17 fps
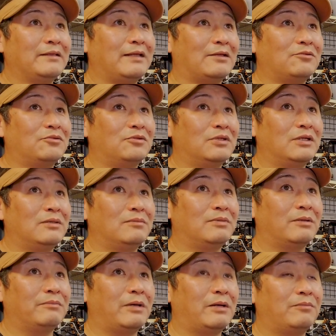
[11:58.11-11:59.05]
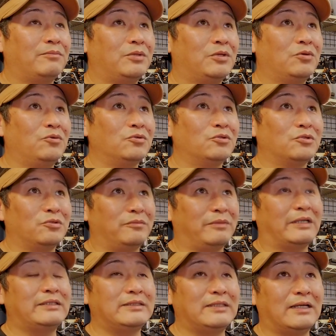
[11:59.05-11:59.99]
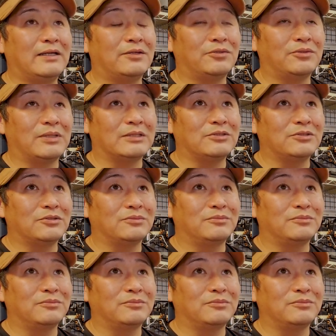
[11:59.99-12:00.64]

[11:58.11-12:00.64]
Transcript: 例えば、まあ、京都の街中とかちょっ